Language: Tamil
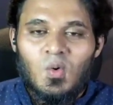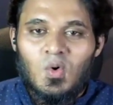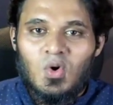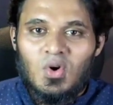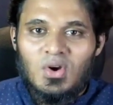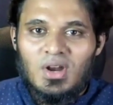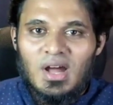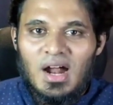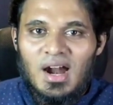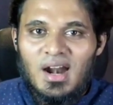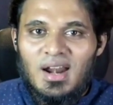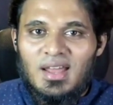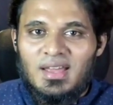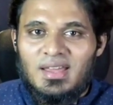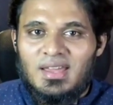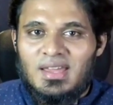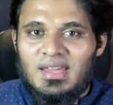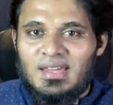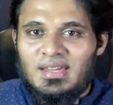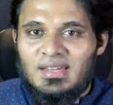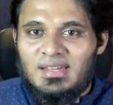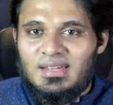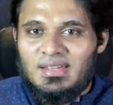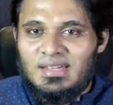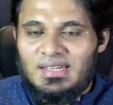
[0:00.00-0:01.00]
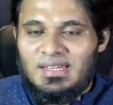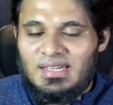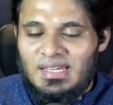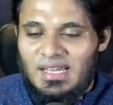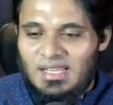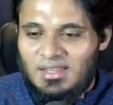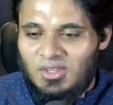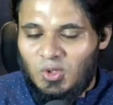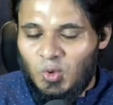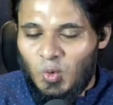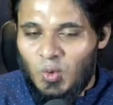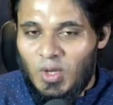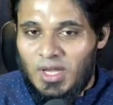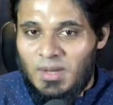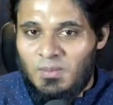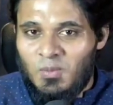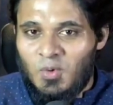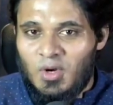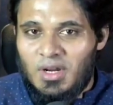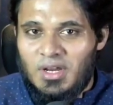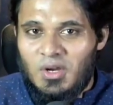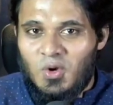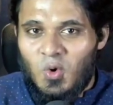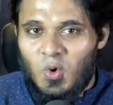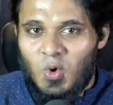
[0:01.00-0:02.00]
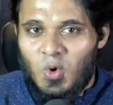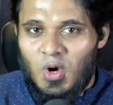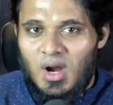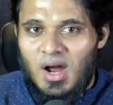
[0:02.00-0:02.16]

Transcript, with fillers: ஒரு நாளைக்கு எத்துணை முறை